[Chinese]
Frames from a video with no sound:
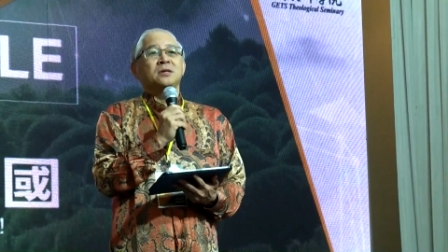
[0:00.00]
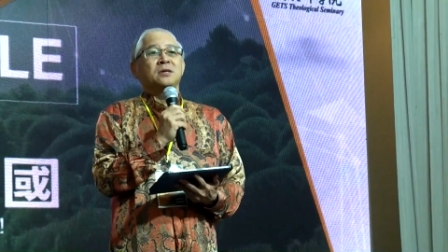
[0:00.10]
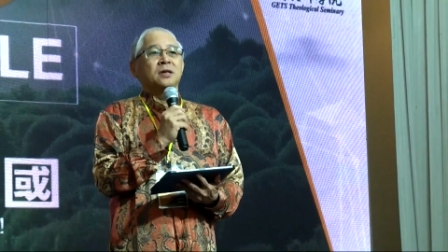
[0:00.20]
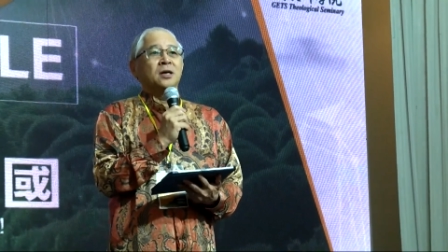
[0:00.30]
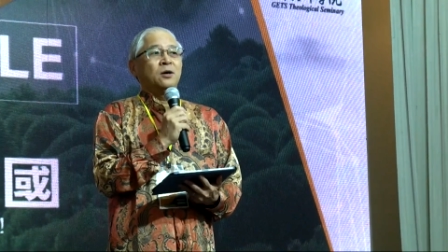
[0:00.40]

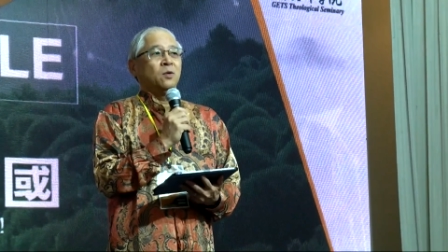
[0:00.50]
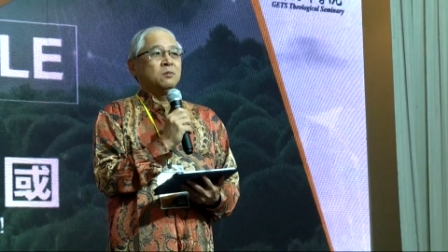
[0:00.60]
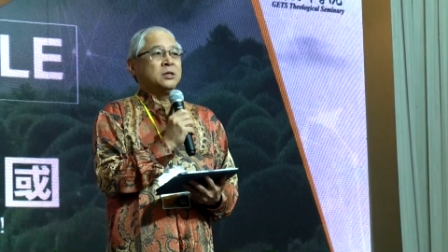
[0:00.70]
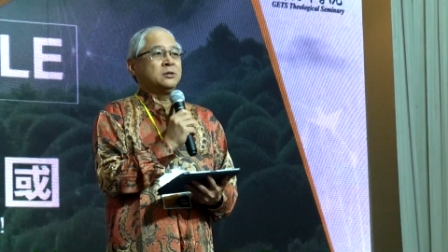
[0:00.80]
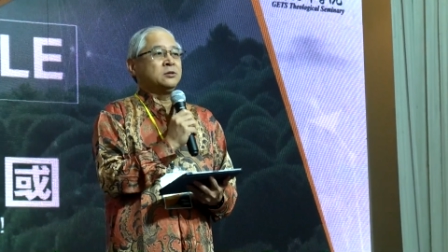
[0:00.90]
那我
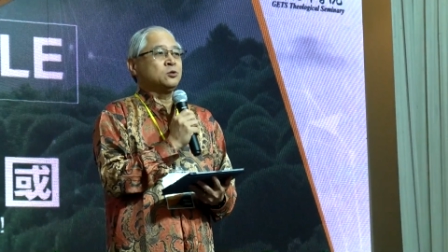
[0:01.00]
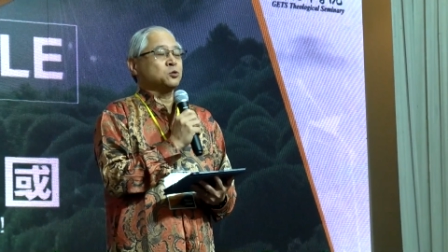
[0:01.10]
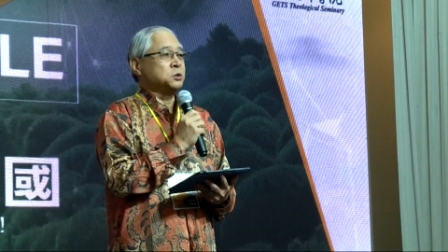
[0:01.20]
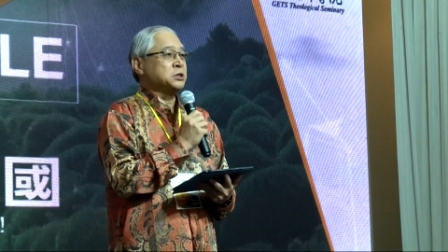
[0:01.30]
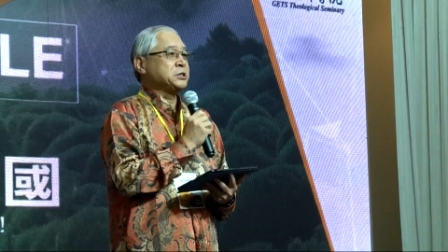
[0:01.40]
们除
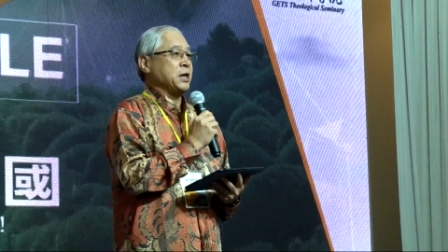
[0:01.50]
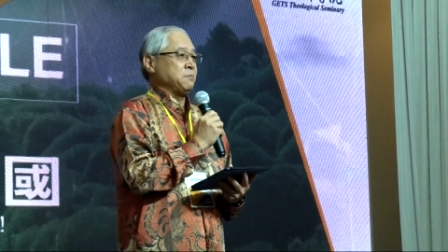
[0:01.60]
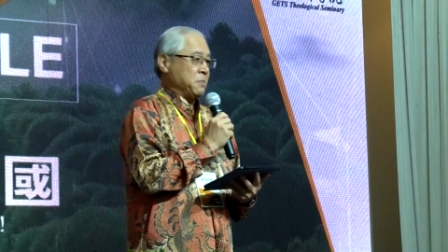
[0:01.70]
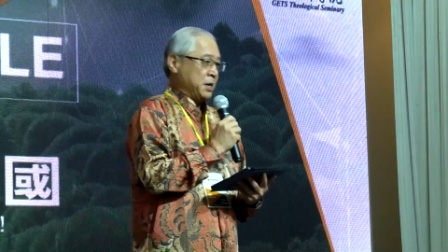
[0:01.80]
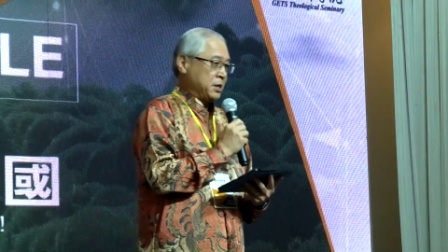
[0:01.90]
了在
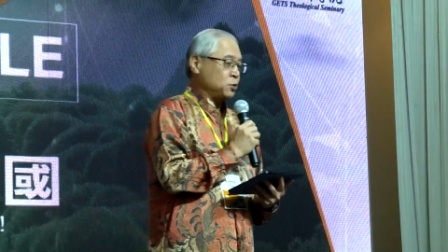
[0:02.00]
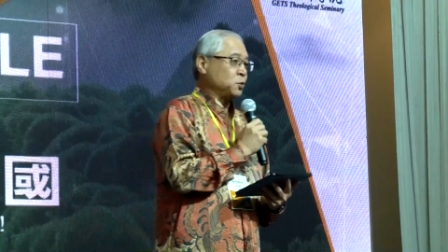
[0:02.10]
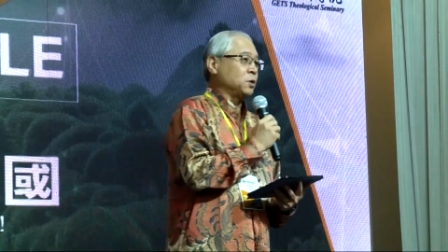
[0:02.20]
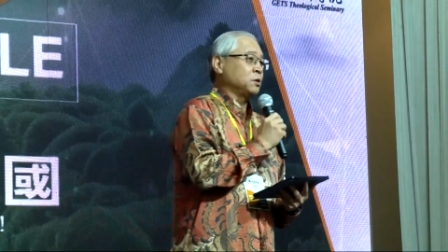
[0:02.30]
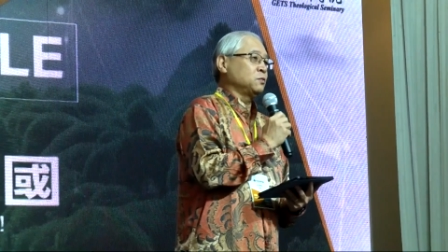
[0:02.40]
美
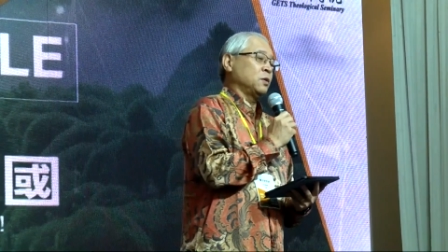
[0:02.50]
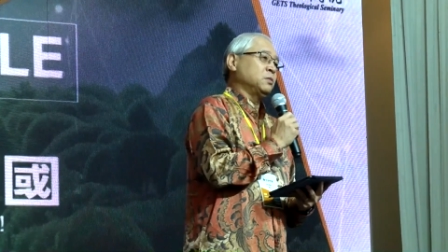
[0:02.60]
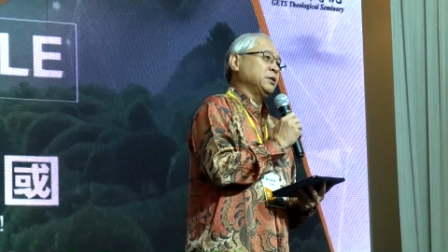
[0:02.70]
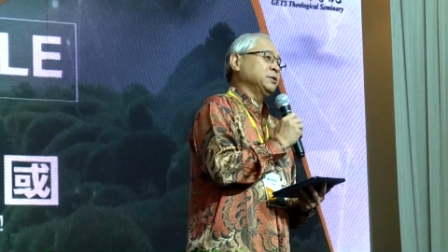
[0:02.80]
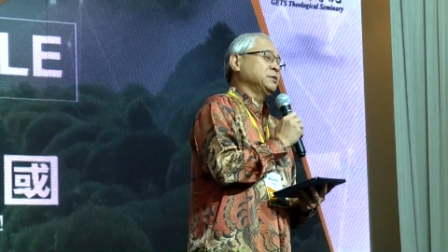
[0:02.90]
国我
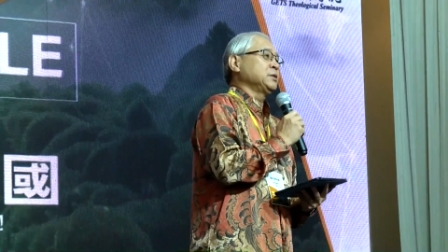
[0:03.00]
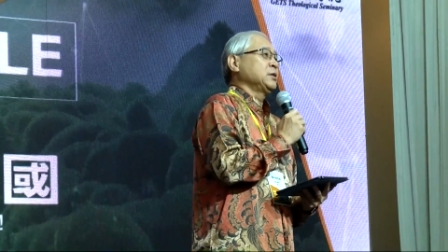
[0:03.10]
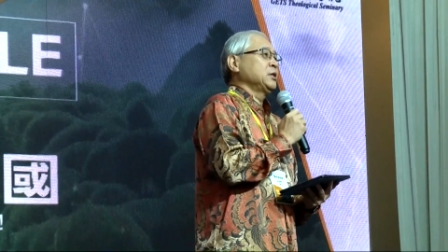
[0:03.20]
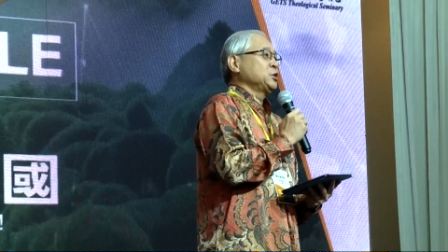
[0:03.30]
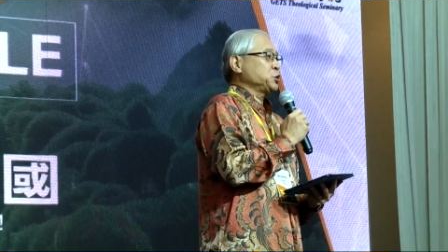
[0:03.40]
们
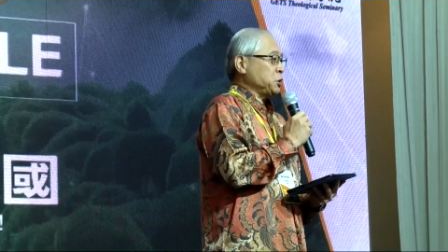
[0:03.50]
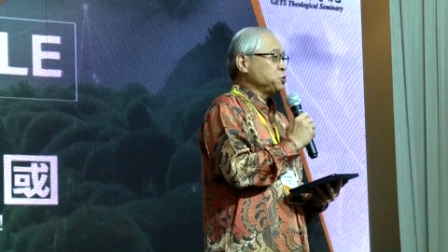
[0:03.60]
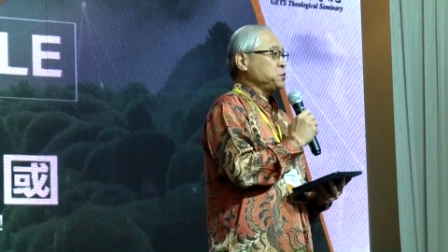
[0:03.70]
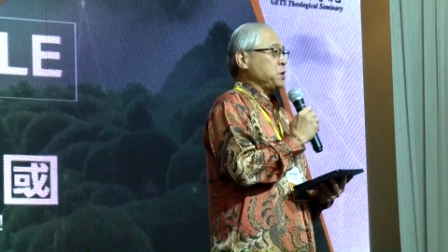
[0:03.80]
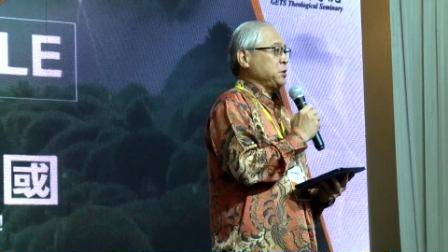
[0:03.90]
神
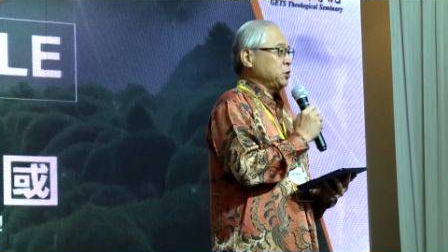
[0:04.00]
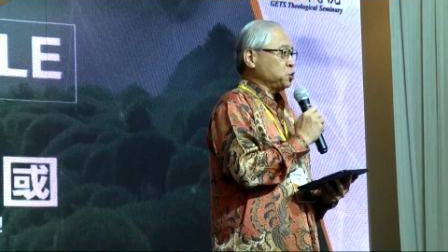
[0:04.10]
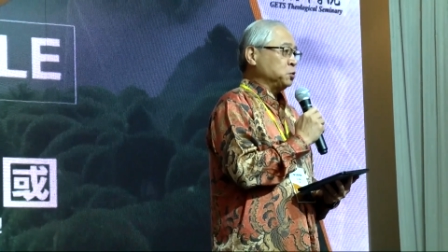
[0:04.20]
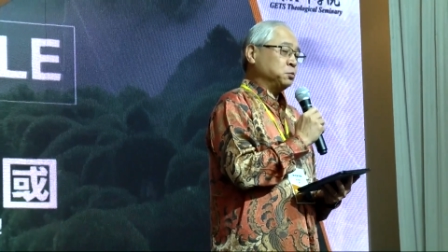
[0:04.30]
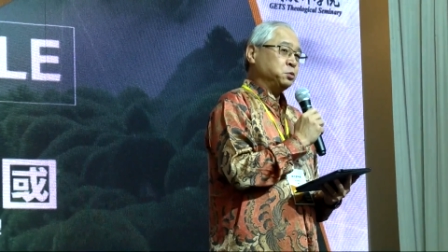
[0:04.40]
学院的
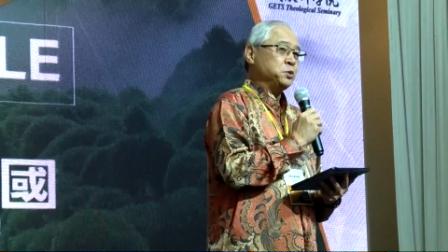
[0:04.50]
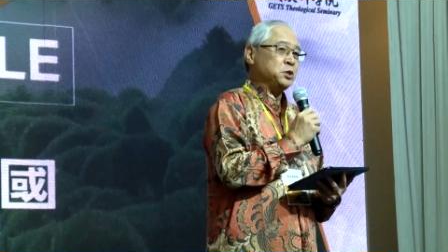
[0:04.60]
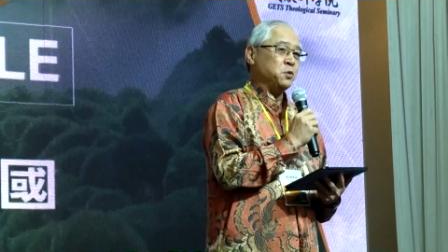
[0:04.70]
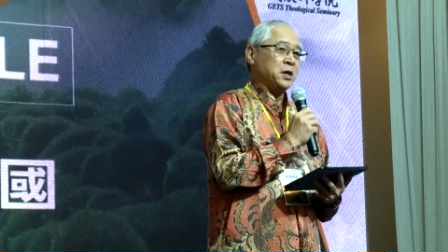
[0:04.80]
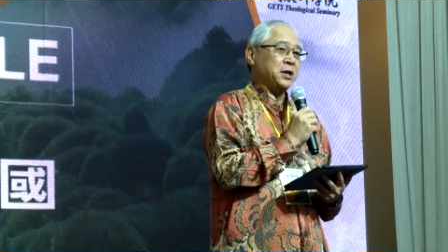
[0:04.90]
总部以
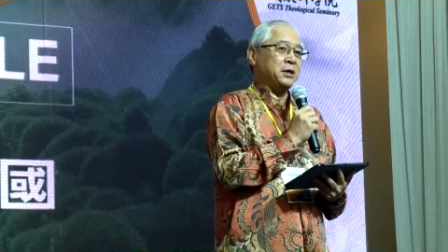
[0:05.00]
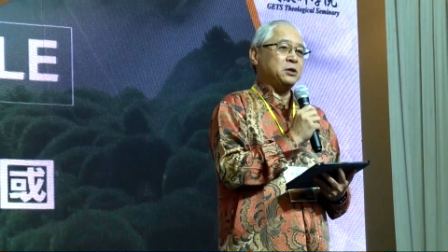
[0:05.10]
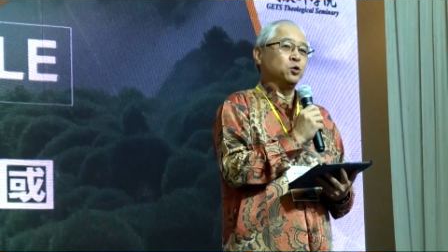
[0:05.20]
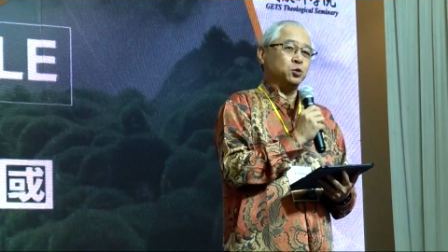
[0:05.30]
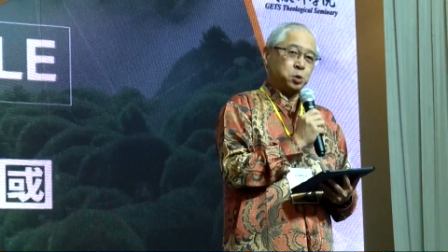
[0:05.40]
外，
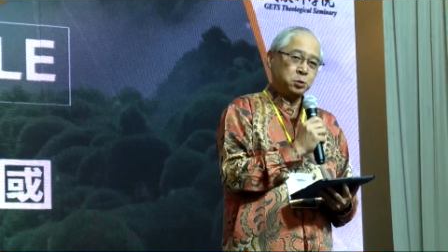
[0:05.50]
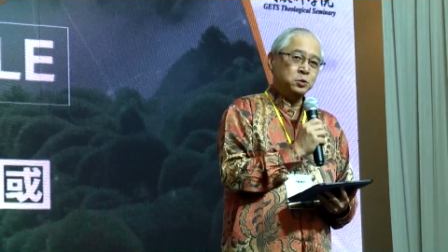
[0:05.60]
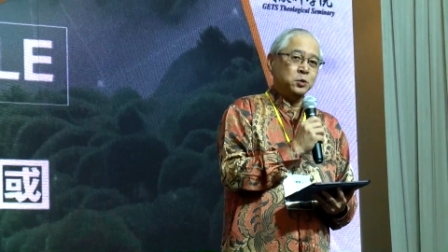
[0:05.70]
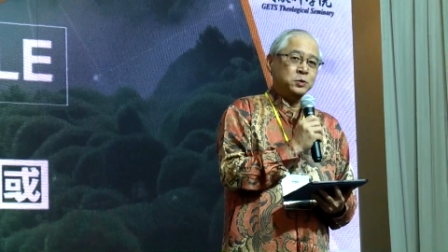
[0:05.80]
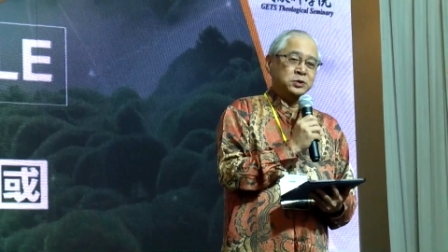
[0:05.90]
有童
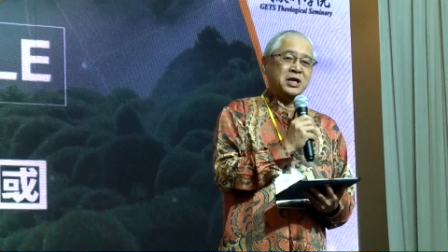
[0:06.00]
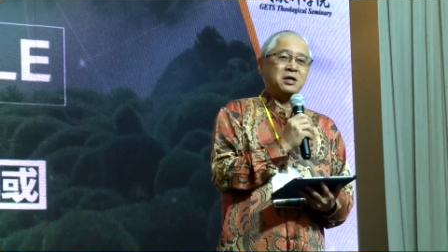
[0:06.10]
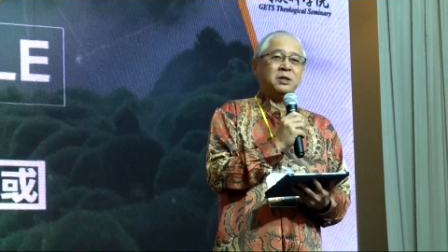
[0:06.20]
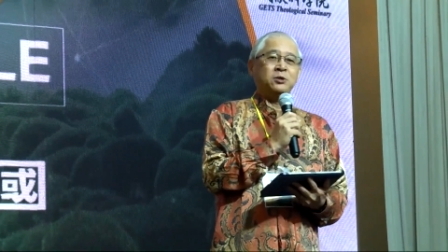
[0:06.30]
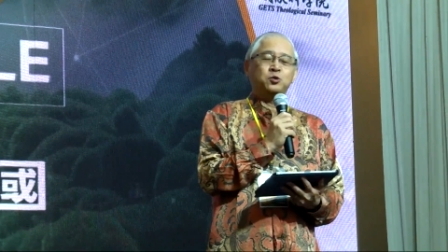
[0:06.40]
工在那
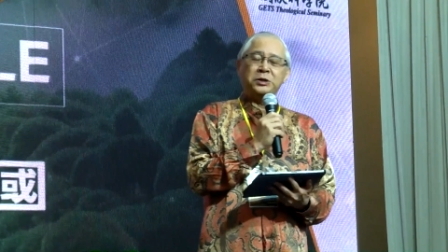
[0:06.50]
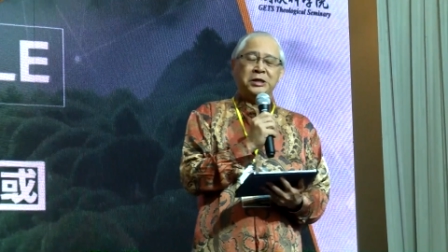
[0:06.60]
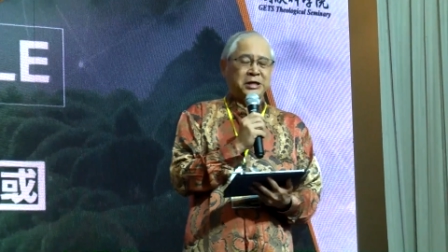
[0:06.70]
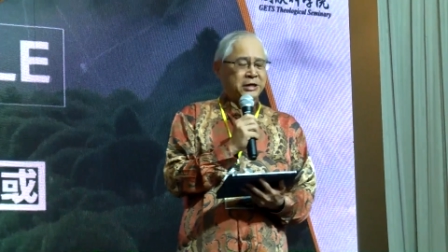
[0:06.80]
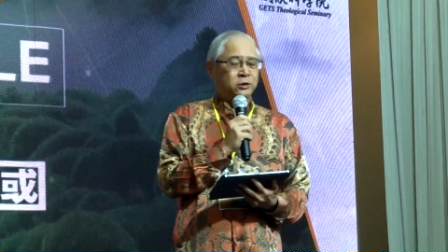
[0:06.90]
边做了
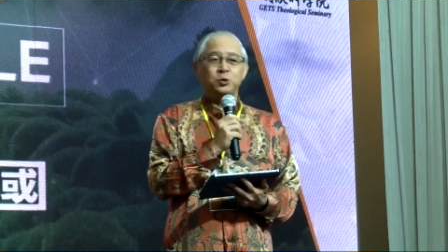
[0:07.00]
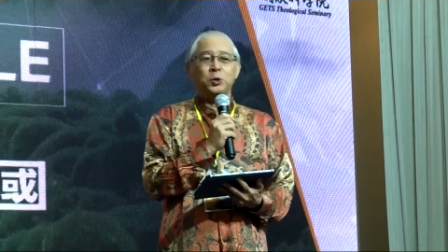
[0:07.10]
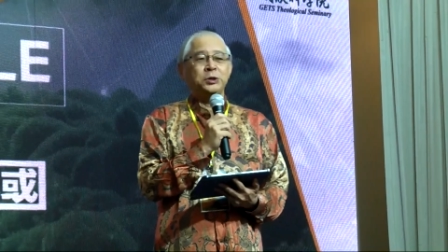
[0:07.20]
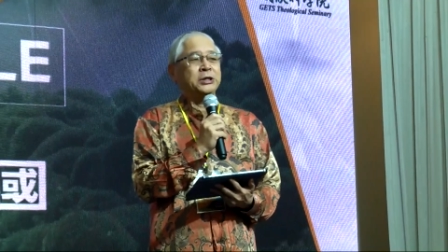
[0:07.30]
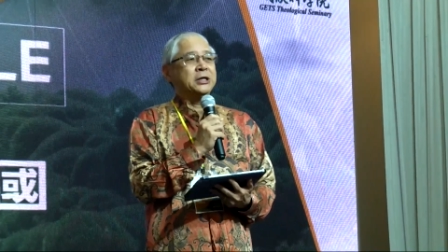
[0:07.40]
很多的